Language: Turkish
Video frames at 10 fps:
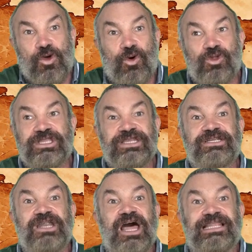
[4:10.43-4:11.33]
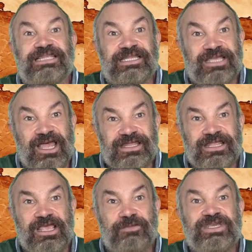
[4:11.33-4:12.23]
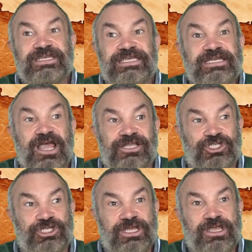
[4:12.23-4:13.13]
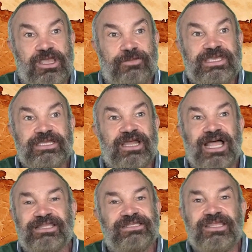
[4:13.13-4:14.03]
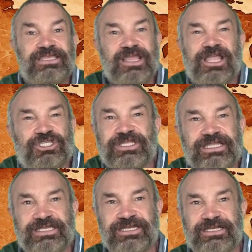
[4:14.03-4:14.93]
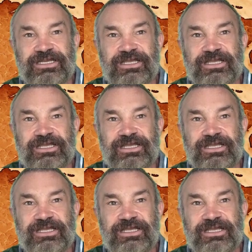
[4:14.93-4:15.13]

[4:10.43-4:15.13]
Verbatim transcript: Onları rahatlatan bir inanç. Peki rahatlatan inanç nedir?